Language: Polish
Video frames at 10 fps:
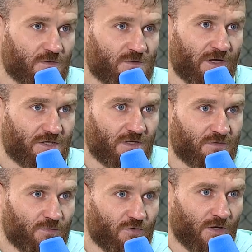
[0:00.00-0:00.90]
rund z Marcinem
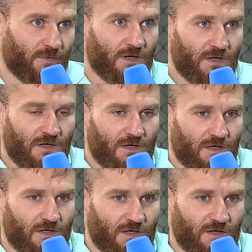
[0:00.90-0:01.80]
Tyburą,
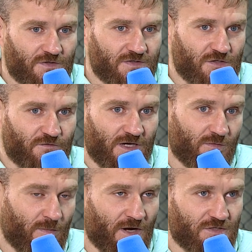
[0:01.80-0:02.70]
e, więc też
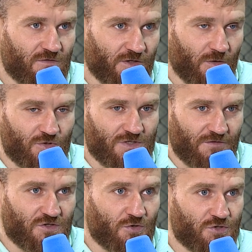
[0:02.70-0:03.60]
fajnie, bo Marcin to wiadomo, że
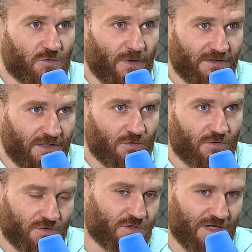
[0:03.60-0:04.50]
zawsze dąży do parteru,
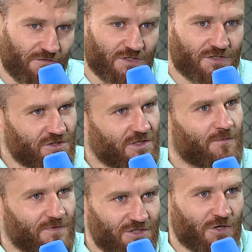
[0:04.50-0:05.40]
toż zawsze. Gdzieś
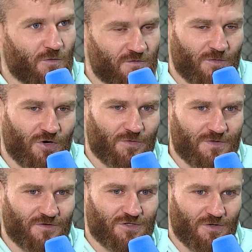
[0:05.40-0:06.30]
tam też jego główną bronią
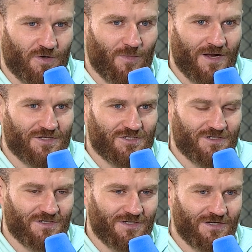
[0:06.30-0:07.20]
jest właśnie obalić i,
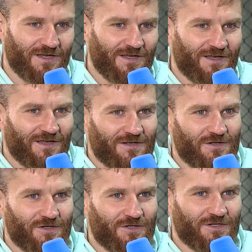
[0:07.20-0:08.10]
i,
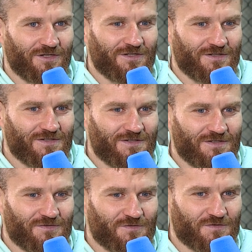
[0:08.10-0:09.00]
i, i,
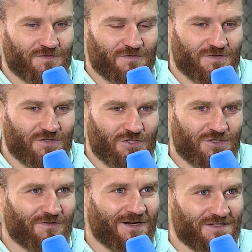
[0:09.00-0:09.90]
i zniszczyć
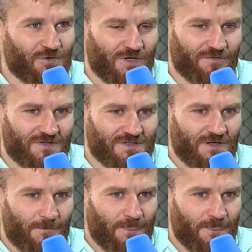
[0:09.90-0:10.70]
rywala z góry, więc,